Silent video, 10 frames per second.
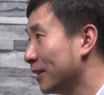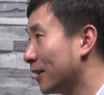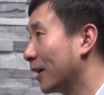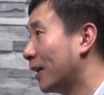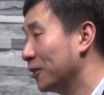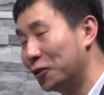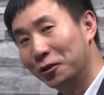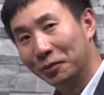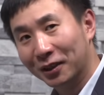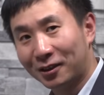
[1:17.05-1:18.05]
再看习
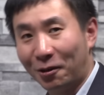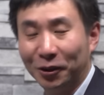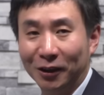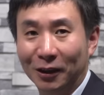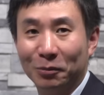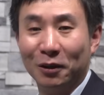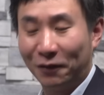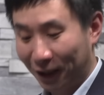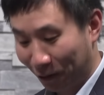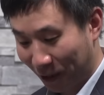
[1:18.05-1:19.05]
近平到底能不能
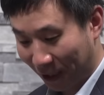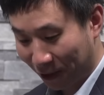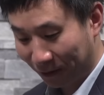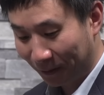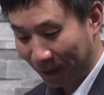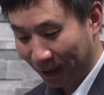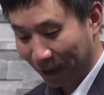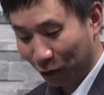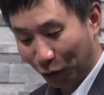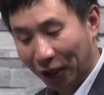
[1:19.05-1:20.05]
发动战争？
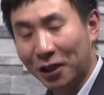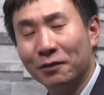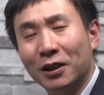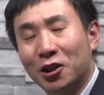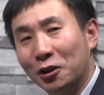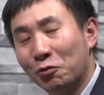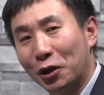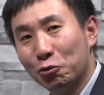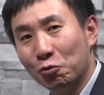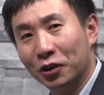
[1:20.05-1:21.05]
所以他认为，尽
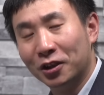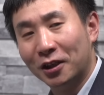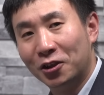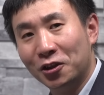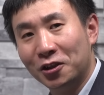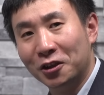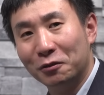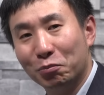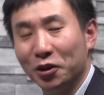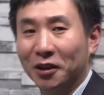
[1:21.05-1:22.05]
管中国现在经济已
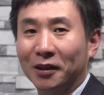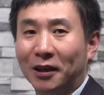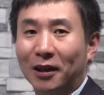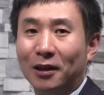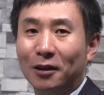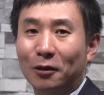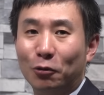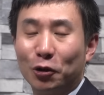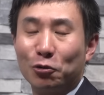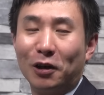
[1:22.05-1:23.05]
经不行了，
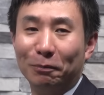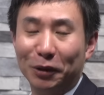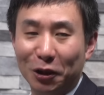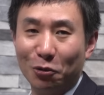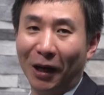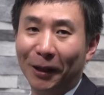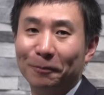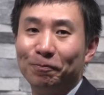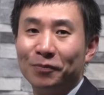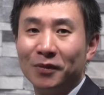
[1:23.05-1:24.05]
或者说很疲软
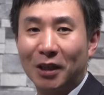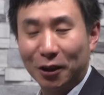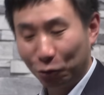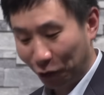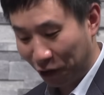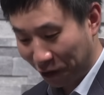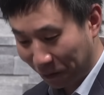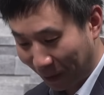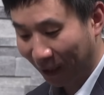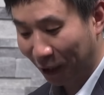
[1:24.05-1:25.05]
了，但是对于习近
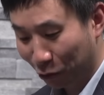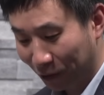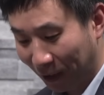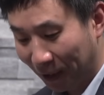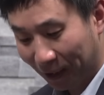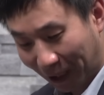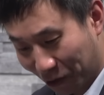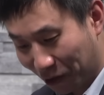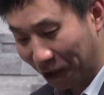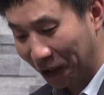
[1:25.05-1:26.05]
平来说呢，他
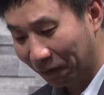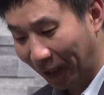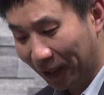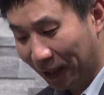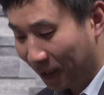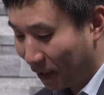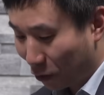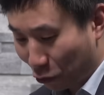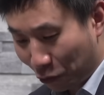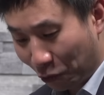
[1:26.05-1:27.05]
自己认为。
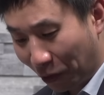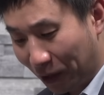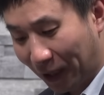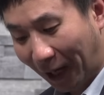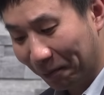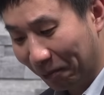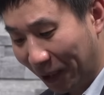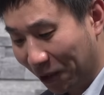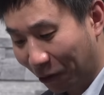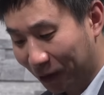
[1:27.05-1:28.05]
中国还没
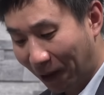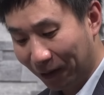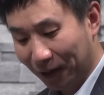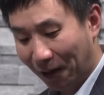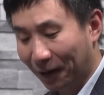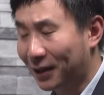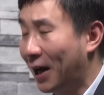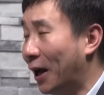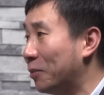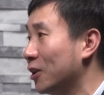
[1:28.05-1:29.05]
有到要
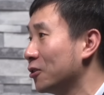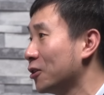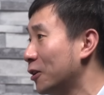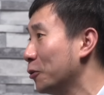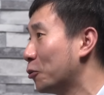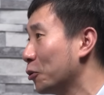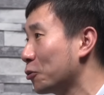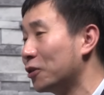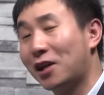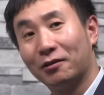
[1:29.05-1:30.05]
改变策略或者
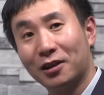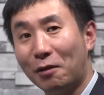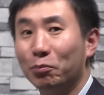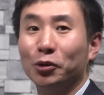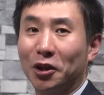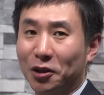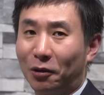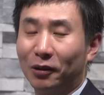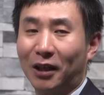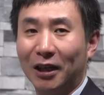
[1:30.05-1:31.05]
说让让步的时
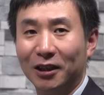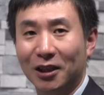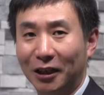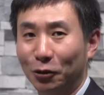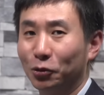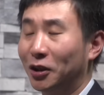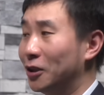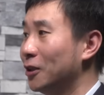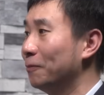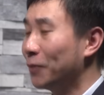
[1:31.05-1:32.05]
候，他依然有底
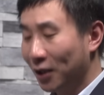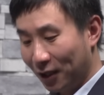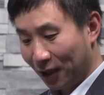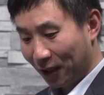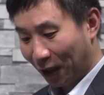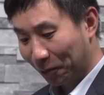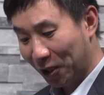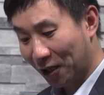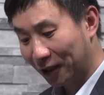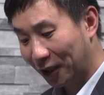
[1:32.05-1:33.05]
气。何平
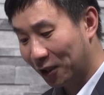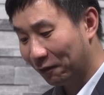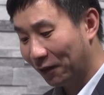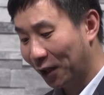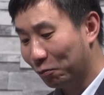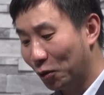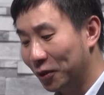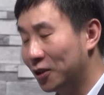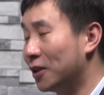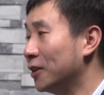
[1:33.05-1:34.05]
先生，您认为伯
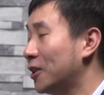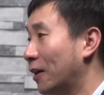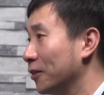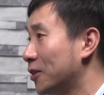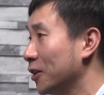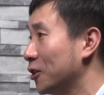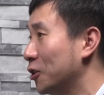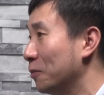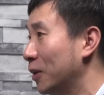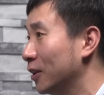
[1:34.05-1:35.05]
明先生讲的这个习
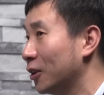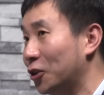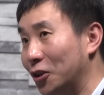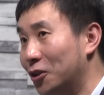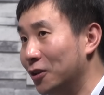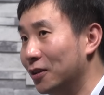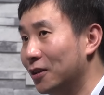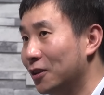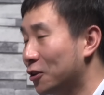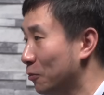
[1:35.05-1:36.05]
近平的底气
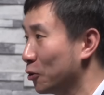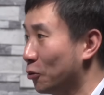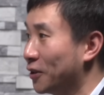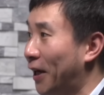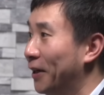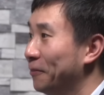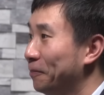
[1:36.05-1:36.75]
是不是存在？